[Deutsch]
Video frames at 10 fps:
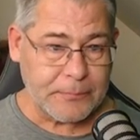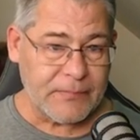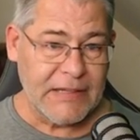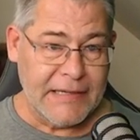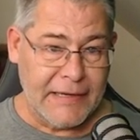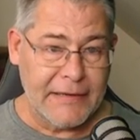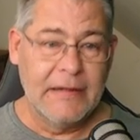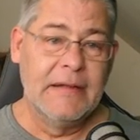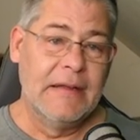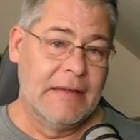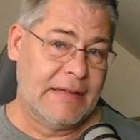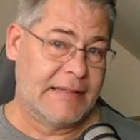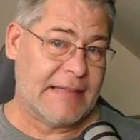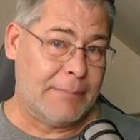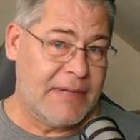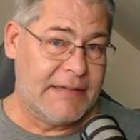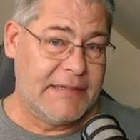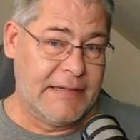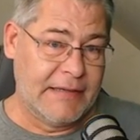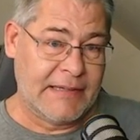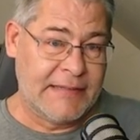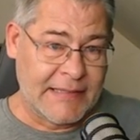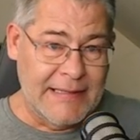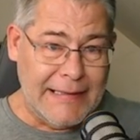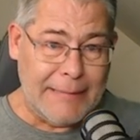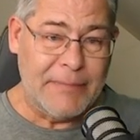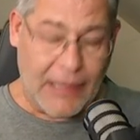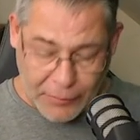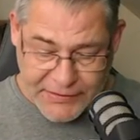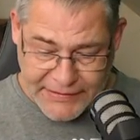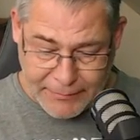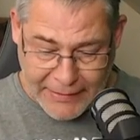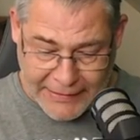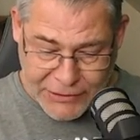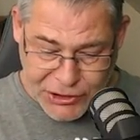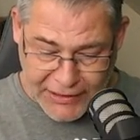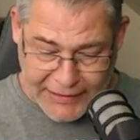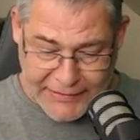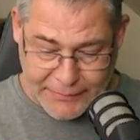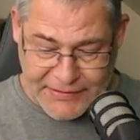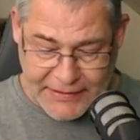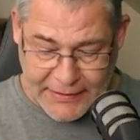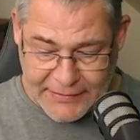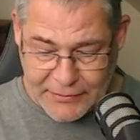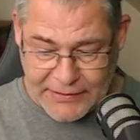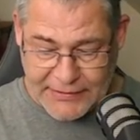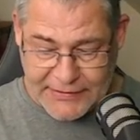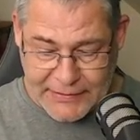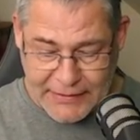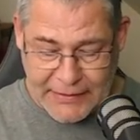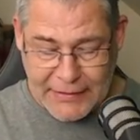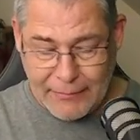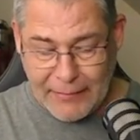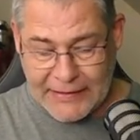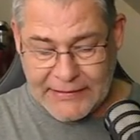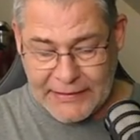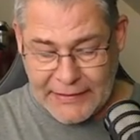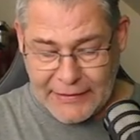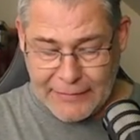Denn das Update hier, das, das lebt aus den magischen Items. Ja, also das ist Max hier,